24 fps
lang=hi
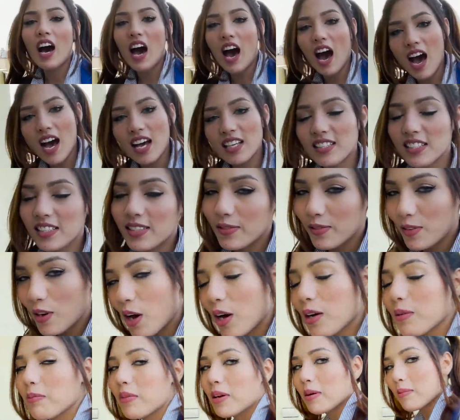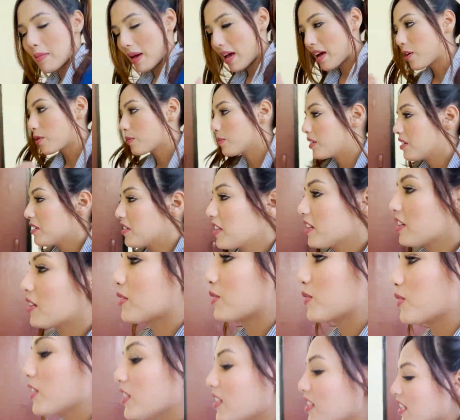आज इस ब्लॉग में मैं कमेंट्री
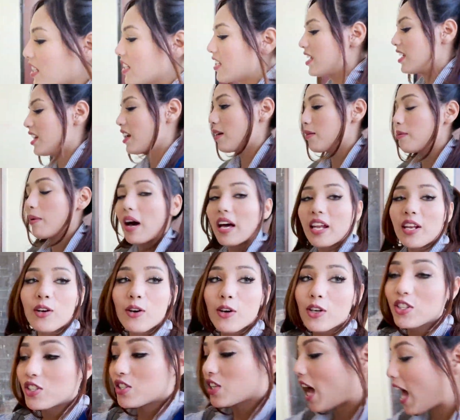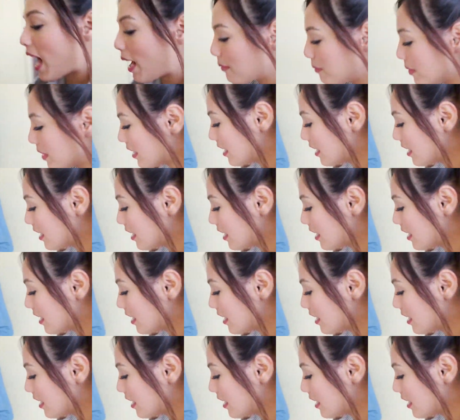करूंगी देखिए हमारे को चाबी